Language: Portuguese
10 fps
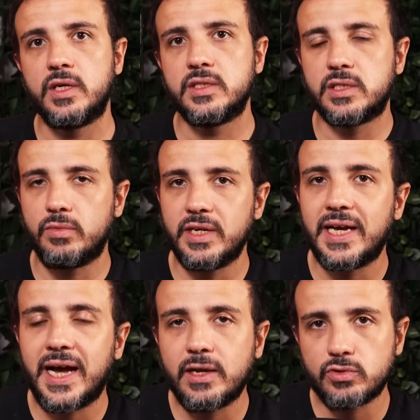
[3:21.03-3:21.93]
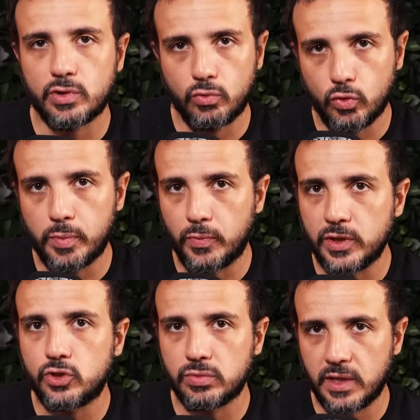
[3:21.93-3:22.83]
são ligados ao grupo
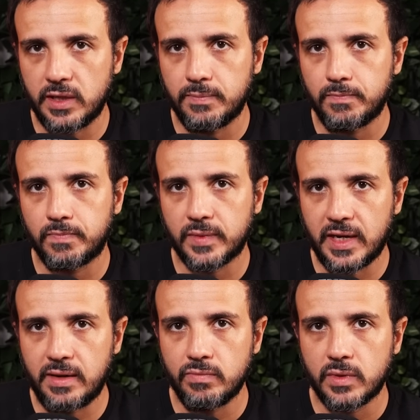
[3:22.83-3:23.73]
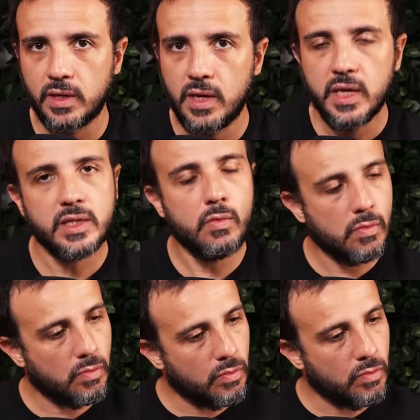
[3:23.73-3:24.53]
político dele, tá? Então,